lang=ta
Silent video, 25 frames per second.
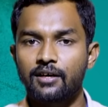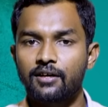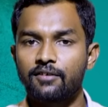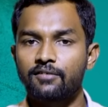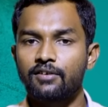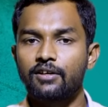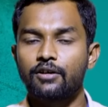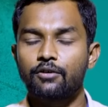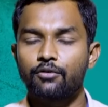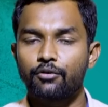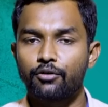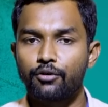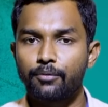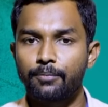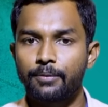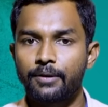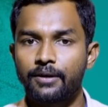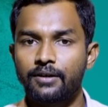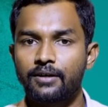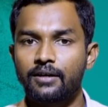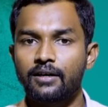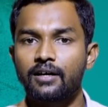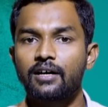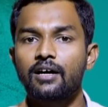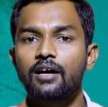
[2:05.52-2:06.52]
தகவலை கொண்டு
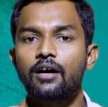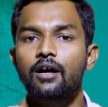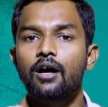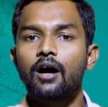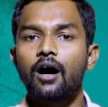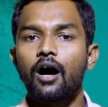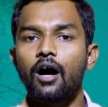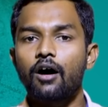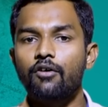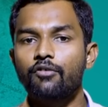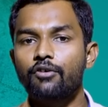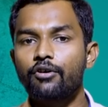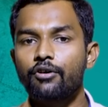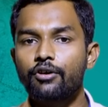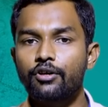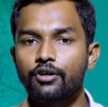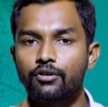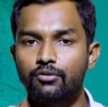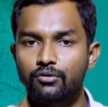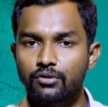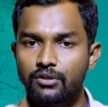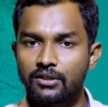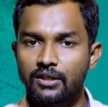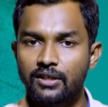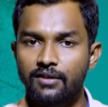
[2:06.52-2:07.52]
போயிருக்காங்க அவருடைய
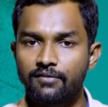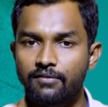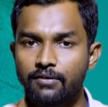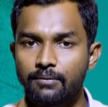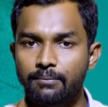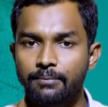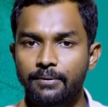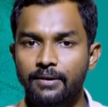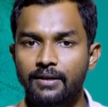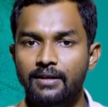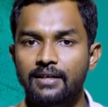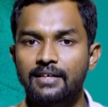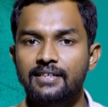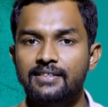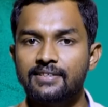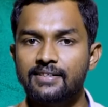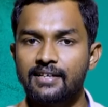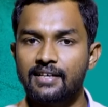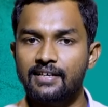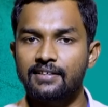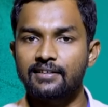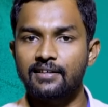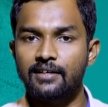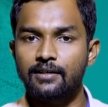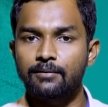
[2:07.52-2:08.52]
உத்தரவின் பேரில்
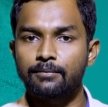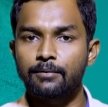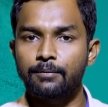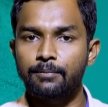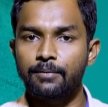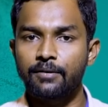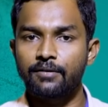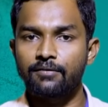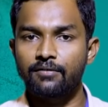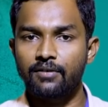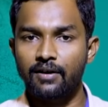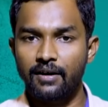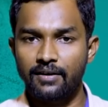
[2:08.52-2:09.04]
சிலை தடுப்பு பிரிவு